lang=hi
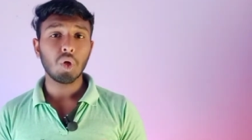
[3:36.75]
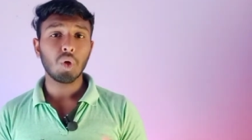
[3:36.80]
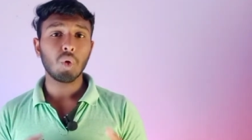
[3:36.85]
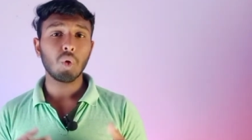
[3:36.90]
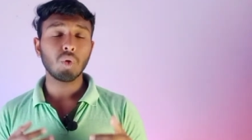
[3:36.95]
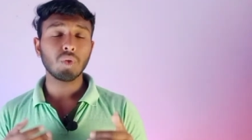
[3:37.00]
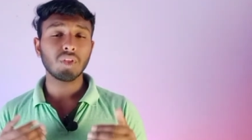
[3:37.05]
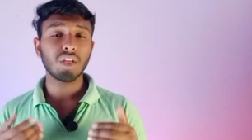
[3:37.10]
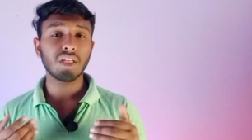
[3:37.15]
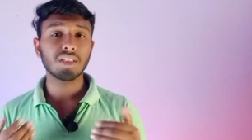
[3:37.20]

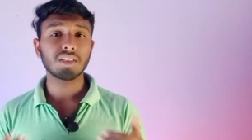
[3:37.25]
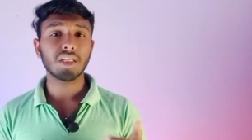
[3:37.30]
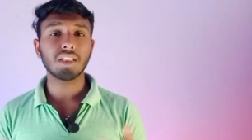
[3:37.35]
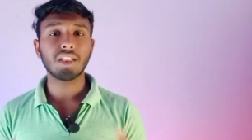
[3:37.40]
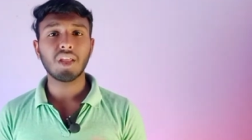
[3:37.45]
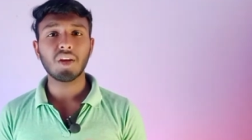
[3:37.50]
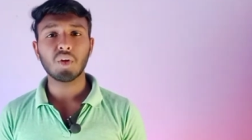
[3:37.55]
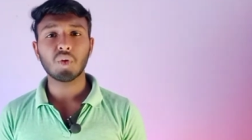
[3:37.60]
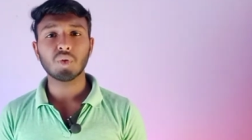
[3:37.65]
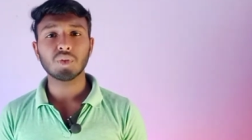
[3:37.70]
लोग थोड़ा
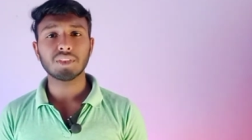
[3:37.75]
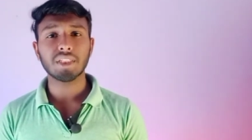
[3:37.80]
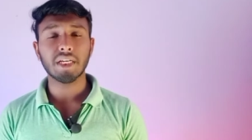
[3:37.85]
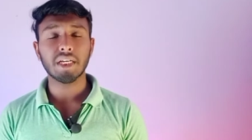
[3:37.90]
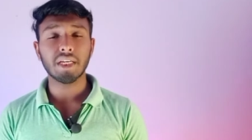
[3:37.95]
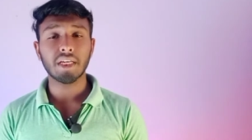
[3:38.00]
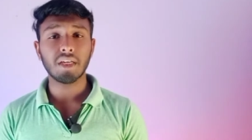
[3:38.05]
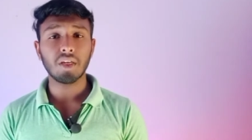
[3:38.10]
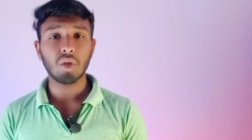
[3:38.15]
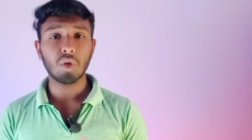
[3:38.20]
सतर्क हो
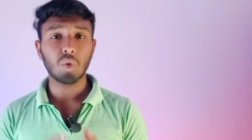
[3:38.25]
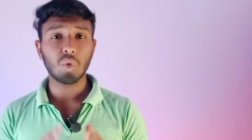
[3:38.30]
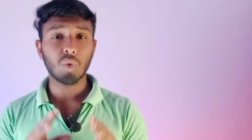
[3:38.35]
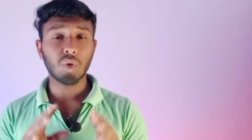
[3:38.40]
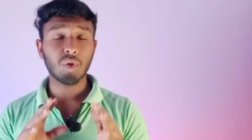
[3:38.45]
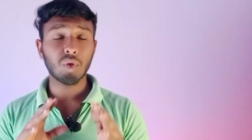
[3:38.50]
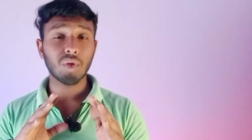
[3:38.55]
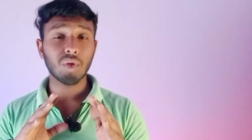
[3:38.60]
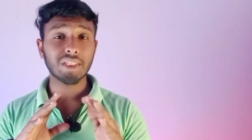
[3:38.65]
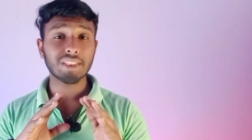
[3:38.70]
सके
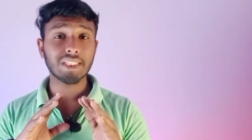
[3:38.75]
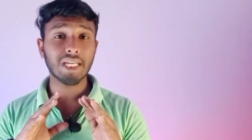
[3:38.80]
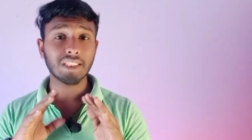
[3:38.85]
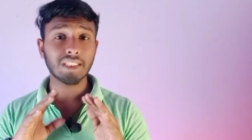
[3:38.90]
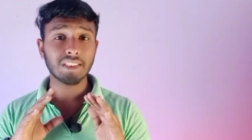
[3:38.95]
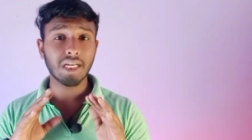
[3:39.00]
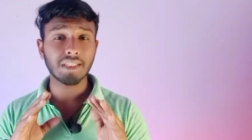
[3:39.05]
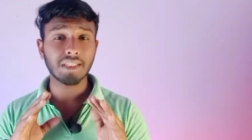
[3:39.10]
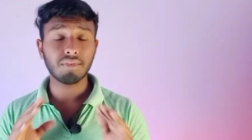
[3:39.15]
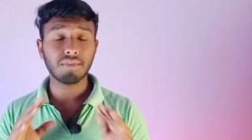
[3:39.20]
लोगों के
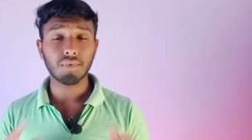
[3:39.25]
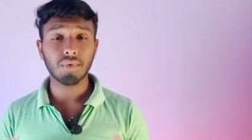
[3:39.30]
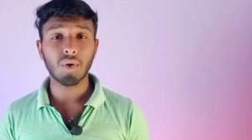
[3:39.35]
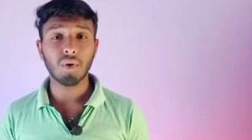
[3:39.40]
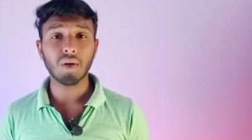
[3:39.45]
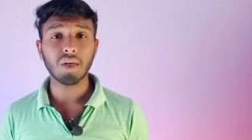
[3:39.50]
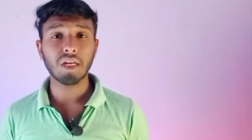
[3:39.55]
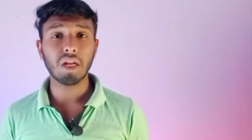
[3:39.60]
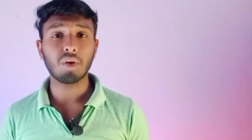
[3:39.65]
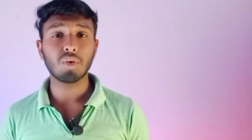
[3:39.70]
साथ ज़्यादा
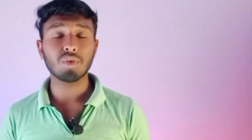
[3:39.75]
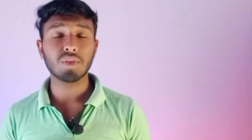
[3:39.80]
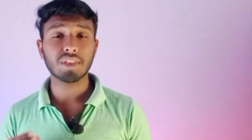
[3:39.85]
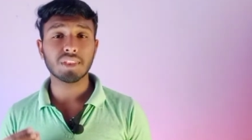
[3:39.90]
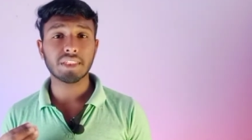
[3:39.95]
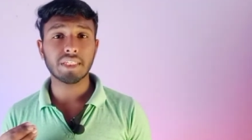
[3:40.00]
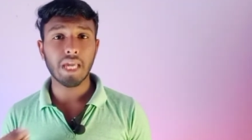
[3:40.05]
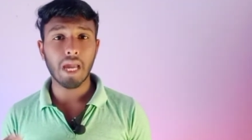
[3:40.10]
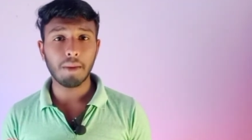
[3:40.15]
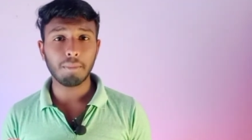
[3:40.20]
फ्रॉड ना हो
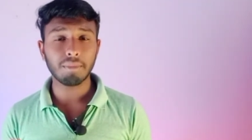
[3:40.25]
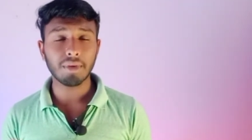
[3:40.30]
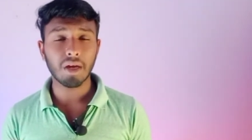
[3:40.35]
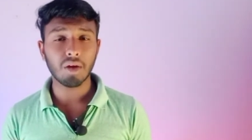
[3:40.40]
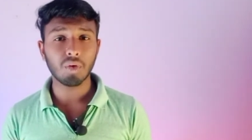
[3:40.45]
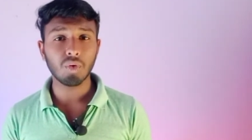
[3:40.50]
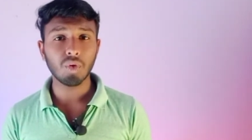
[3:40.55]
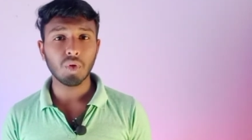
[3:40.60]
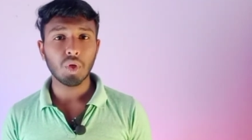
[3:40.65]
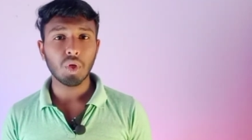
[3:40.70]
स्कैम ना
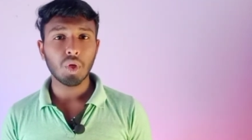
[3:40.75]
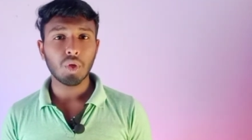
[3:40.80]
हो